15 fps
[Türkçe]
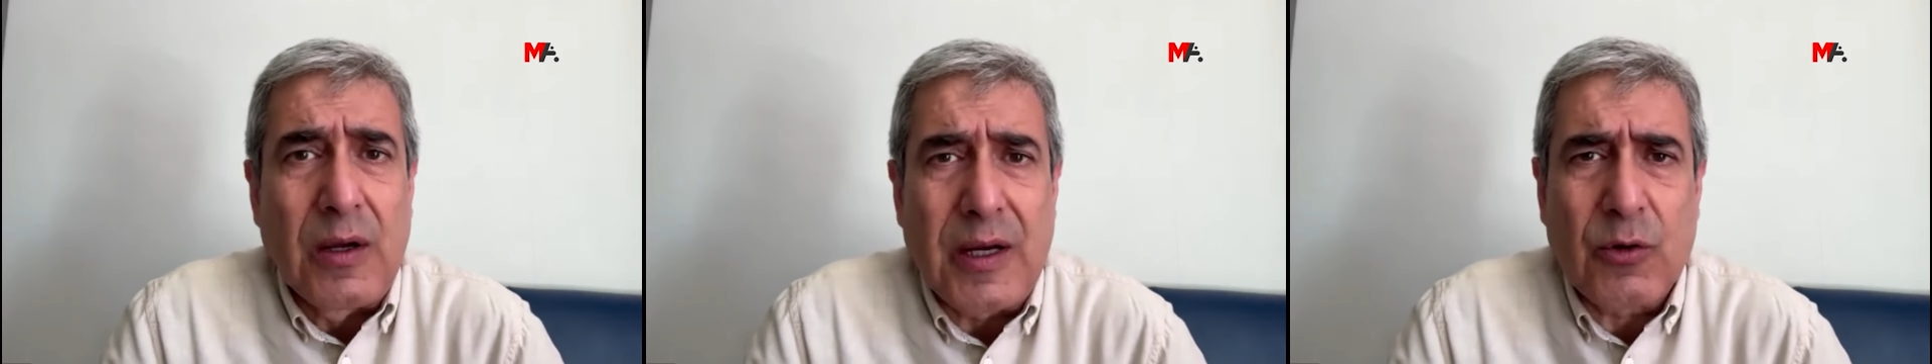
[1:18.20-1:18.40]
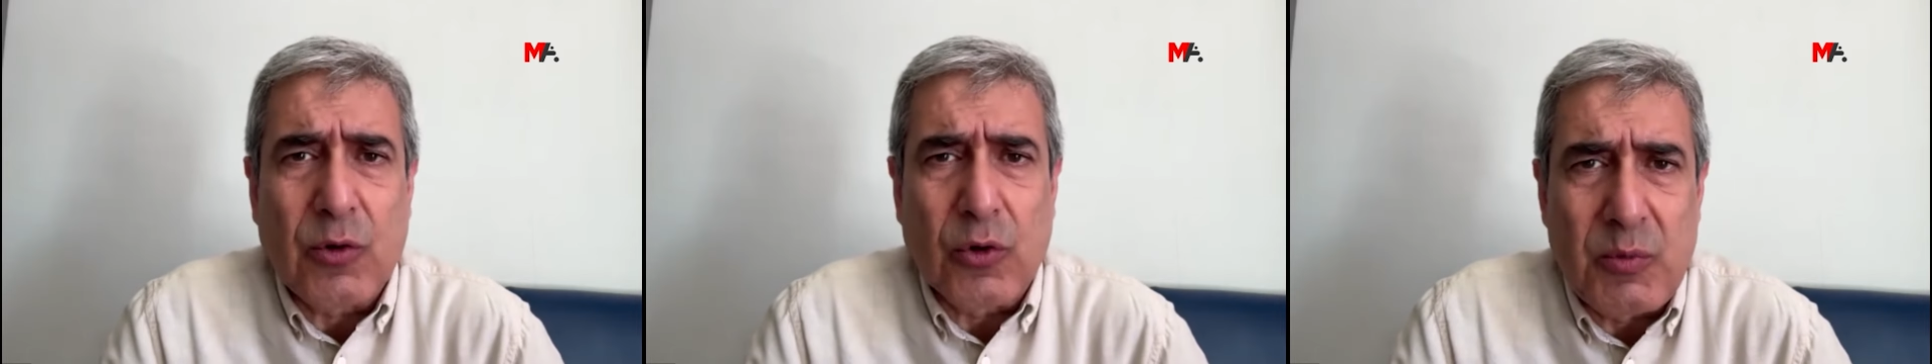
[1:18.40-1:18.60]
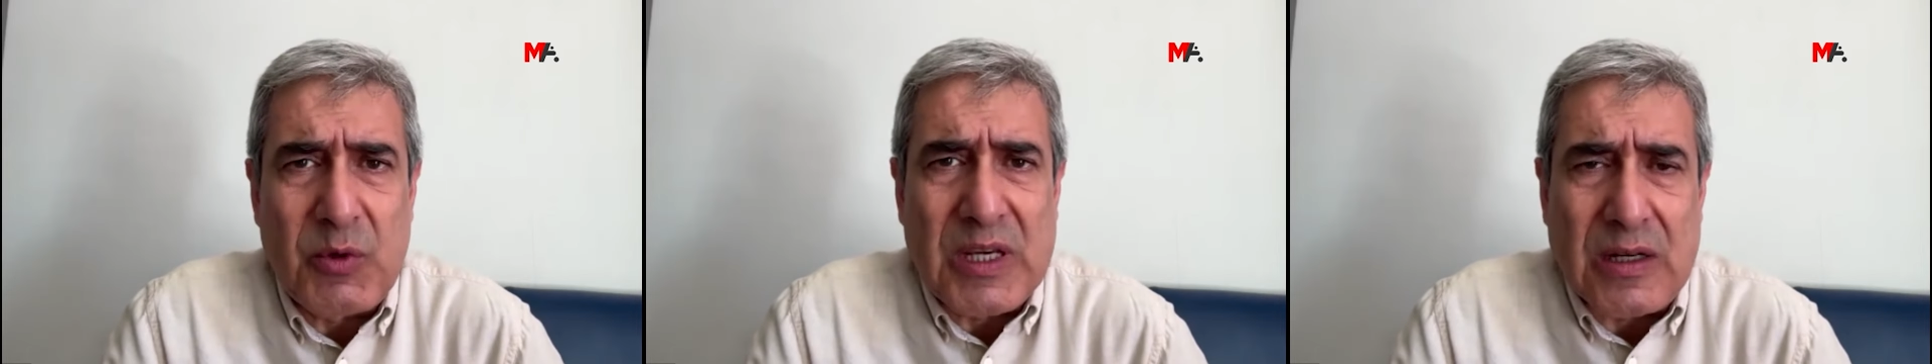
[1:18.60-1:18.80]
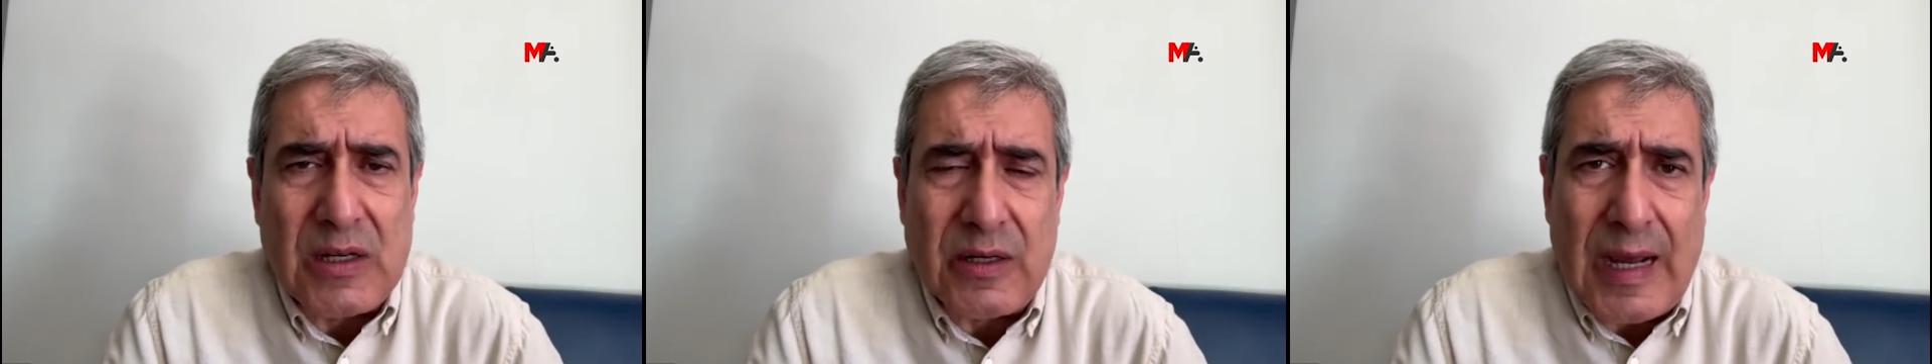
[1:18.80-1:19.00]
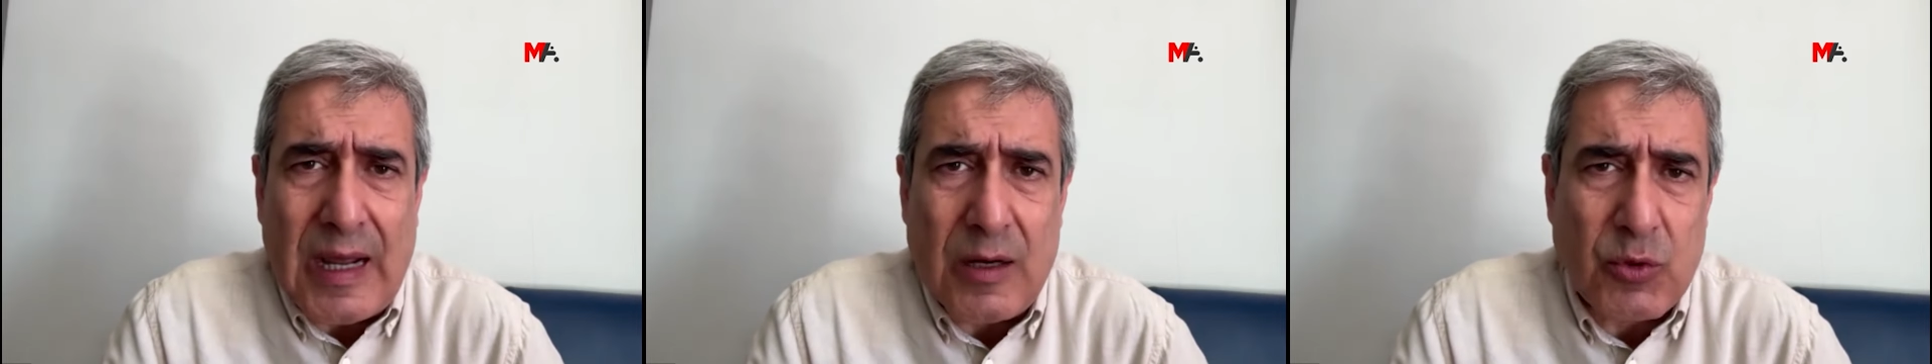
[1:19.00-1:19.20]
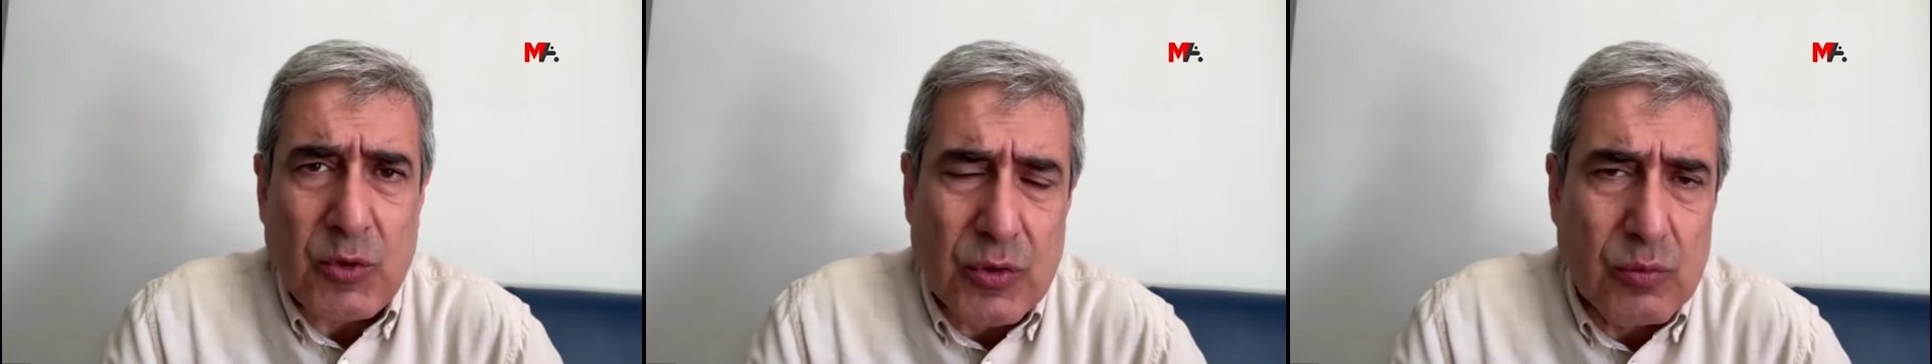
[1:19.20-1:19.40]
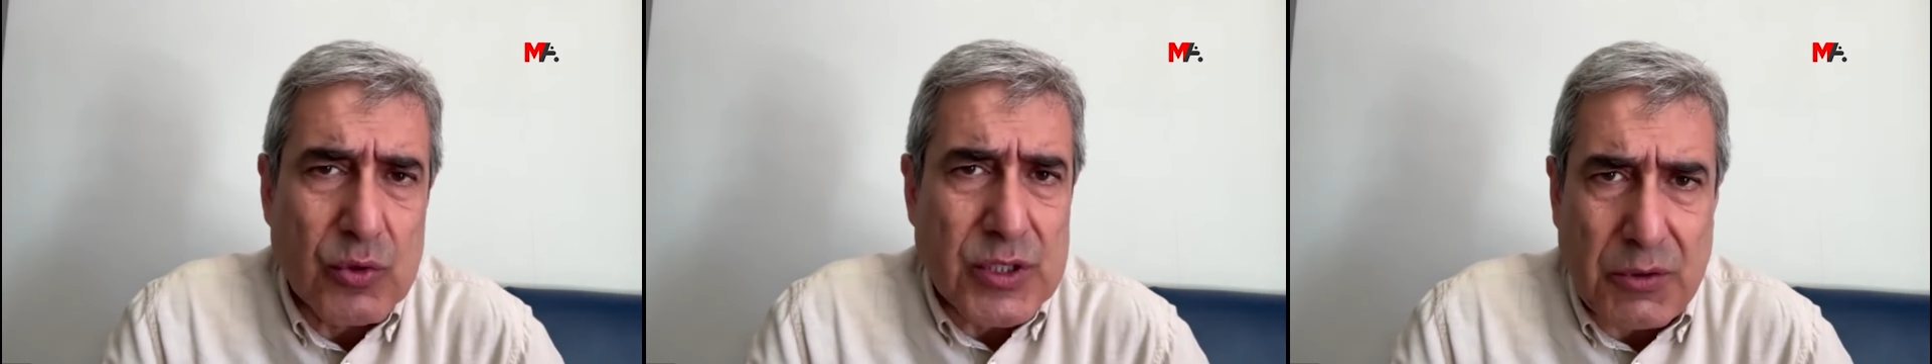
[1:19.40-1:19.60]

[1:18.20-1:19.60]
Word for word: ekonomi gelir. Yani bütün bu